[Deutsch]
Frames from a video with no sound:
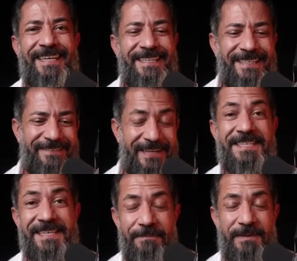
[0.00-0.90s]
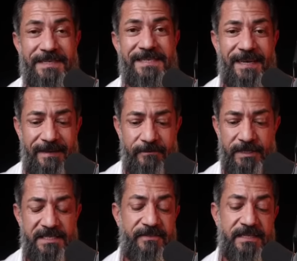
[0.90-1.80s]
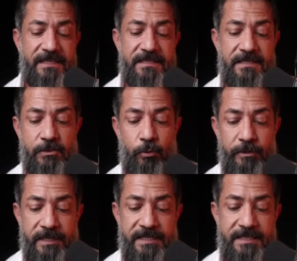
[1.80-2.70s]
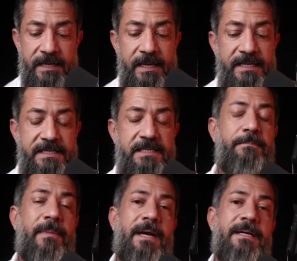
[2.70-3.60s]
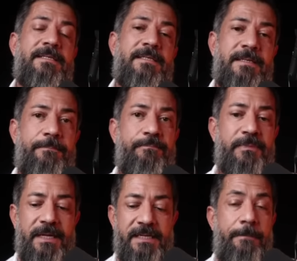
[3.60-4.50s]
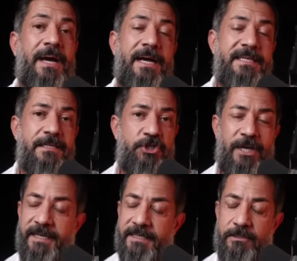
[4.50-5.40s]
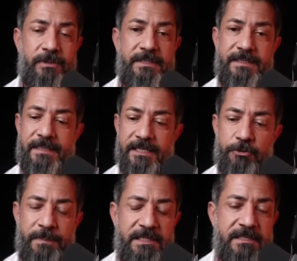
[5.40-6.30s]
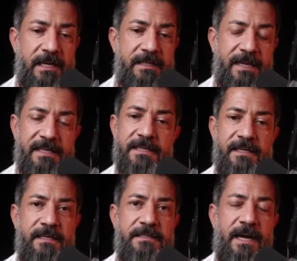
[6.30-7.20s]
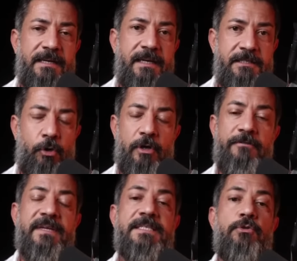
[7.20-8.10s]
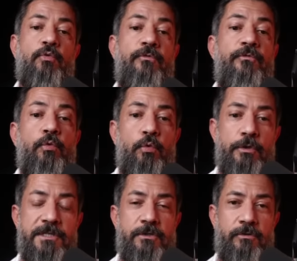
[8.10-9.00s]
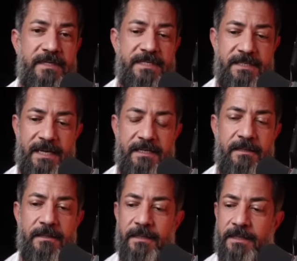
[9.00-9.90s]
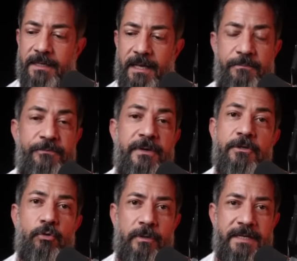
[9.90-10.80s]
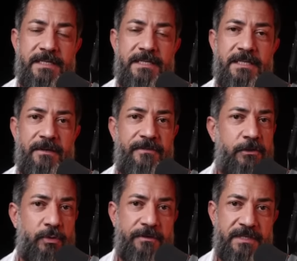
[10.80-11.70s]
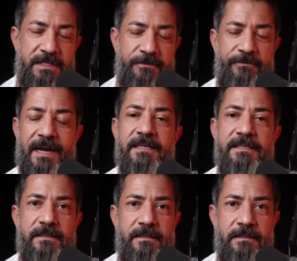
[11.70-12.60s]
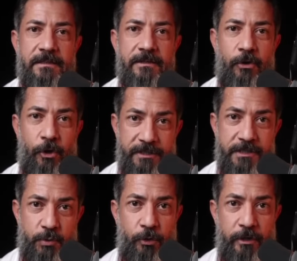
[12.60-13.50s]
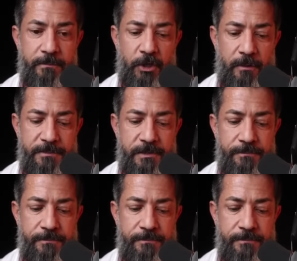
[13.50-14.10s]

weil es knapp ist. Ja? Und deswegen ist es so, dass äh, sich im Markt äh, der Preis entscheidet. Und da spielt es tatsächlich gar keine Rolle, was du fühlst und was deine Empfindung ist, äh, wenn du gewisse Fakten heute zu hören bekommst.